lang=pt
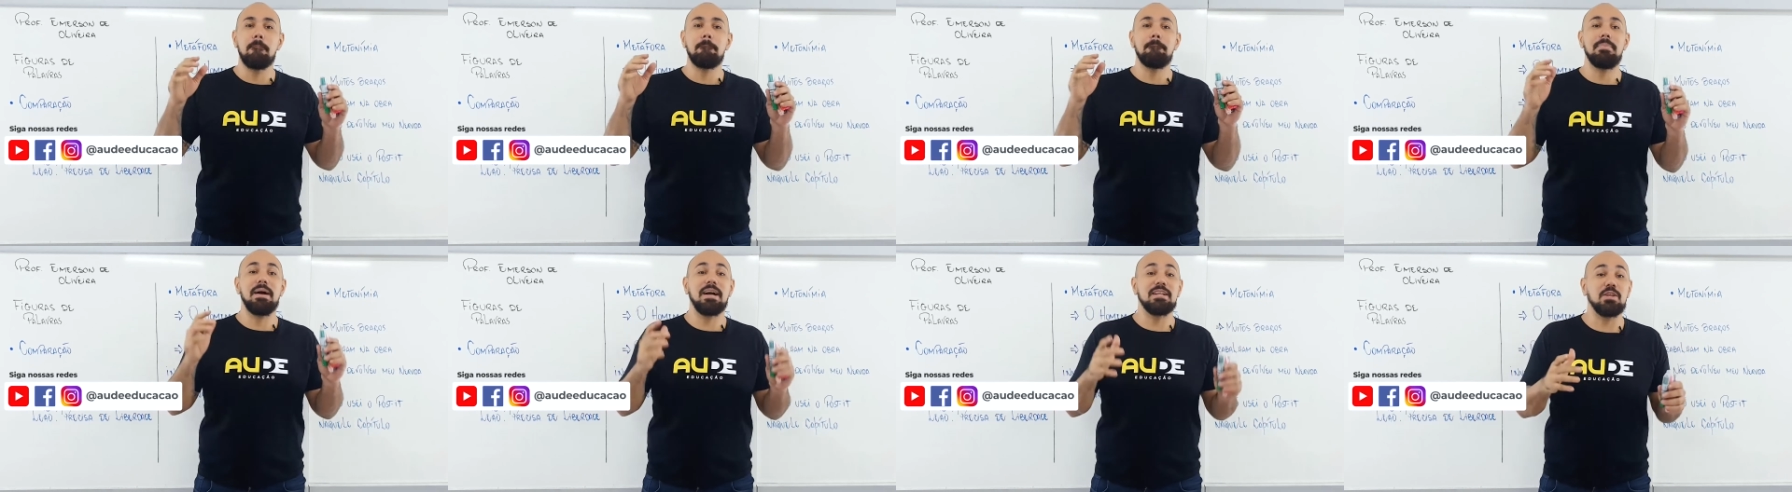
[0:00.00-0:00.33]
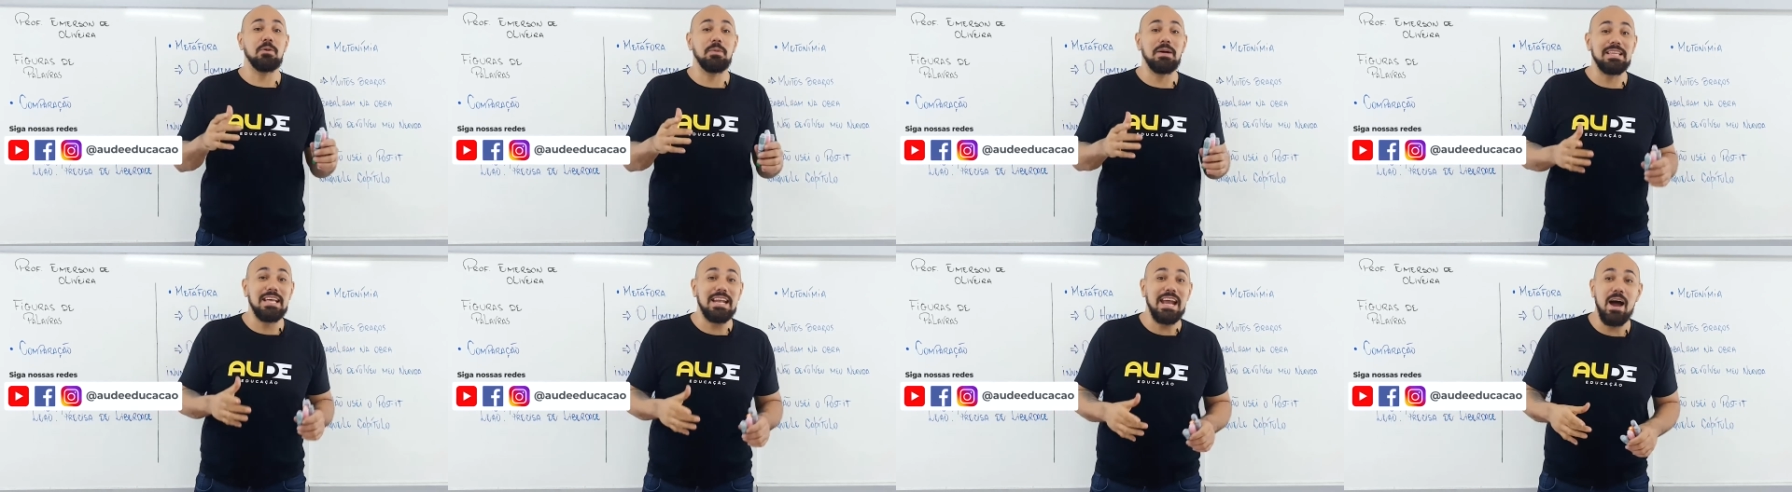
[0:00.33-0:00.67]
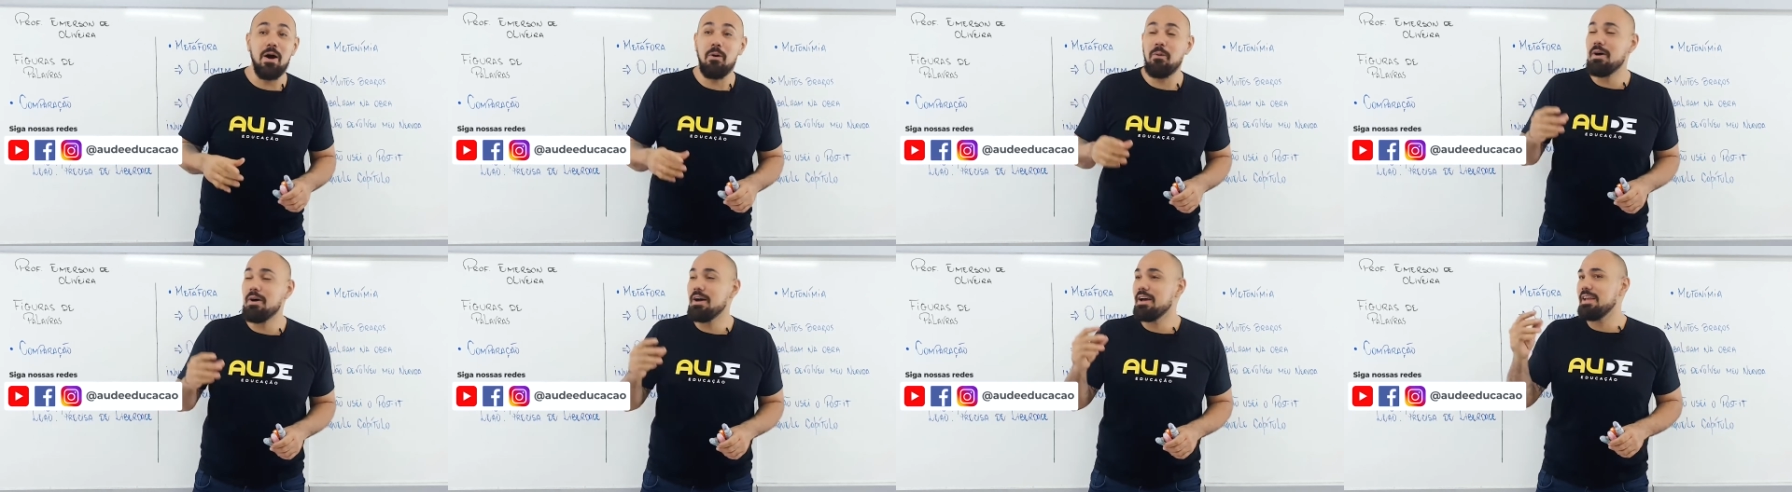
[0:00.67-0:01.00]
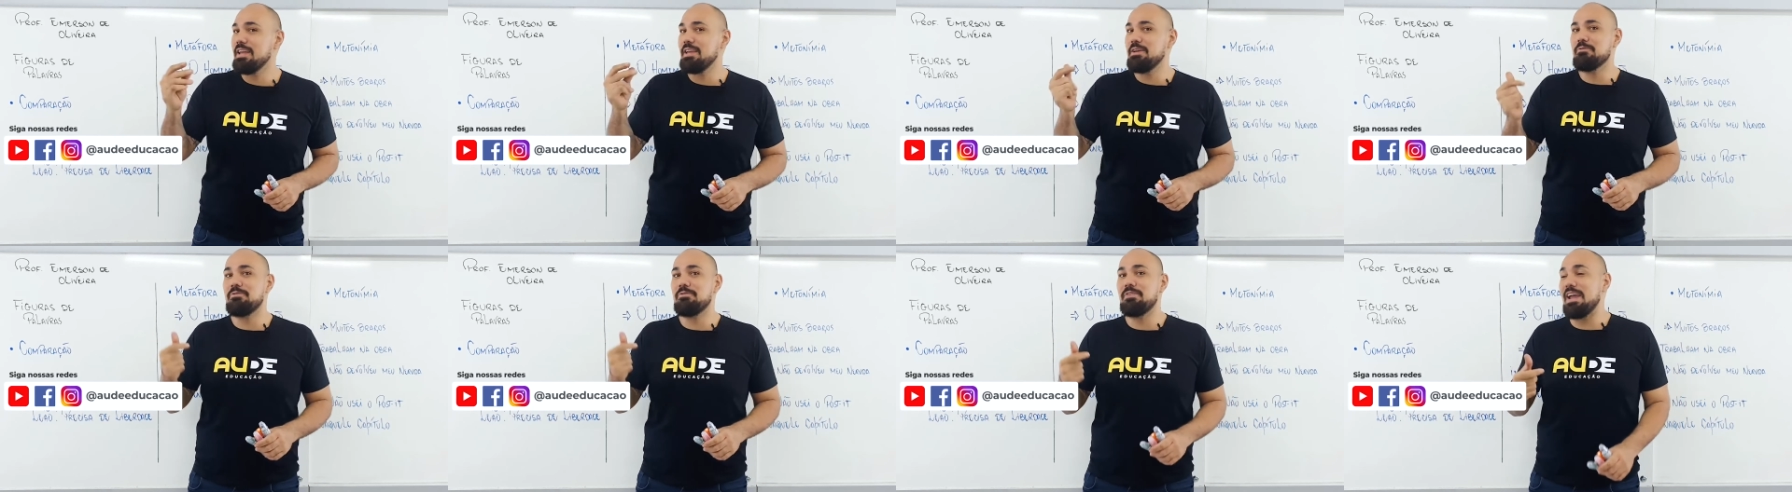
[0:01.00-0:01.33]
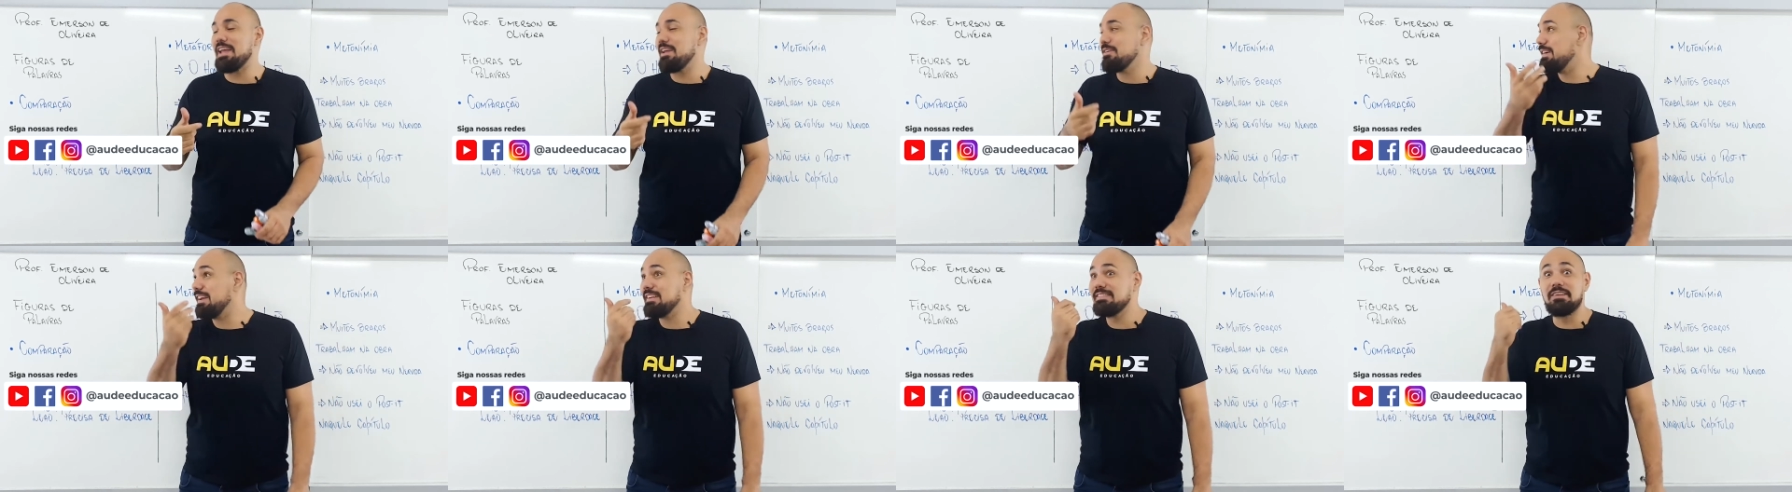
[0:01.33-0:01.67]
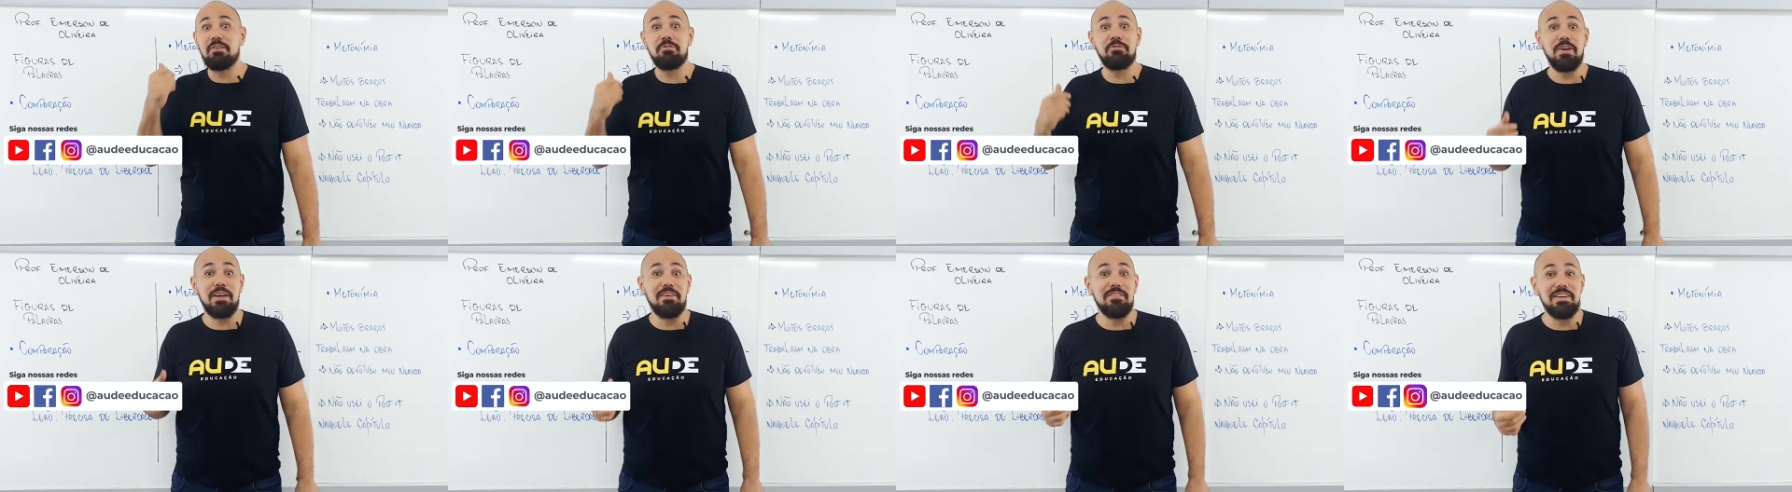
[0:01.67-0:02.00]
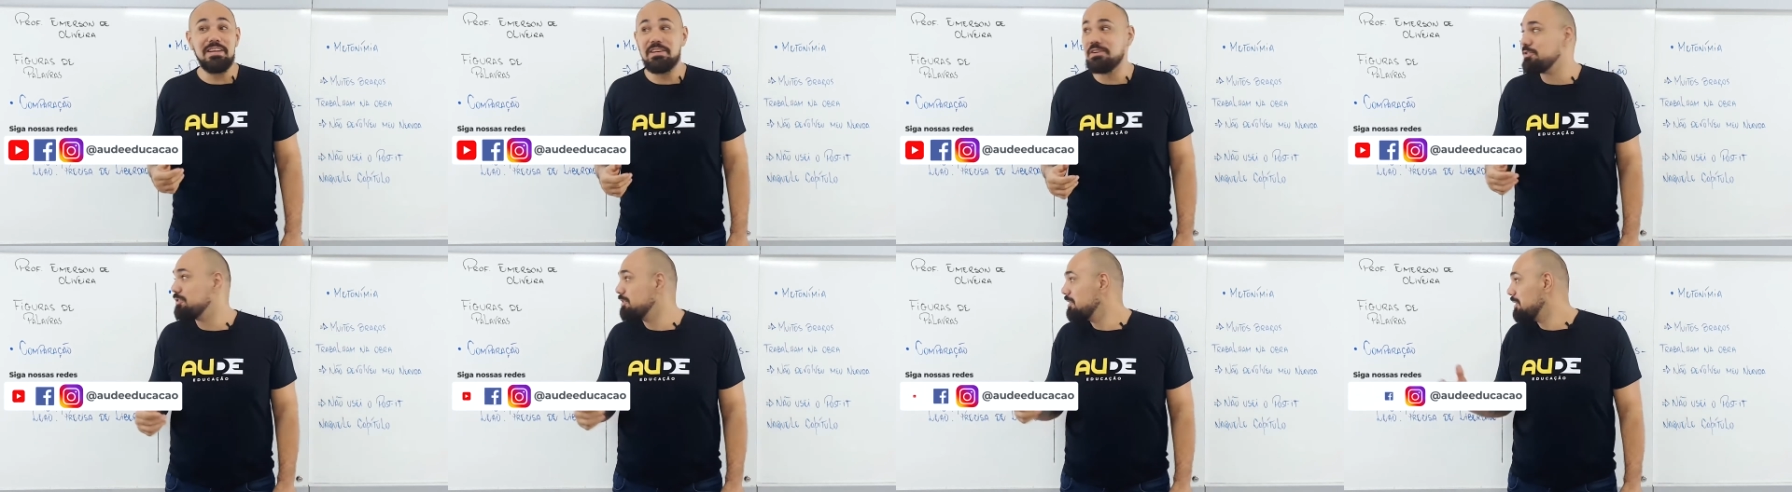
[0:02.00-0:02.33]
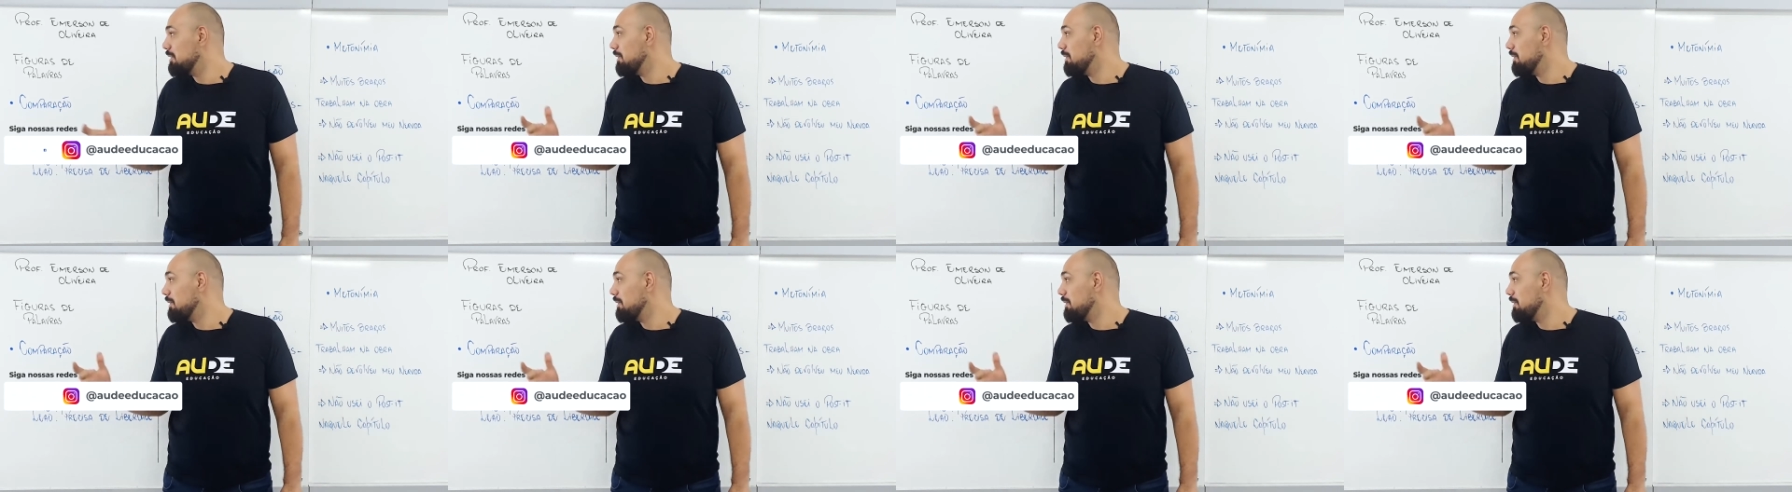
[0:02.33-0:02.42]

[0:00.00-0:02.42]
pega teu material e vem, vem ser feliz.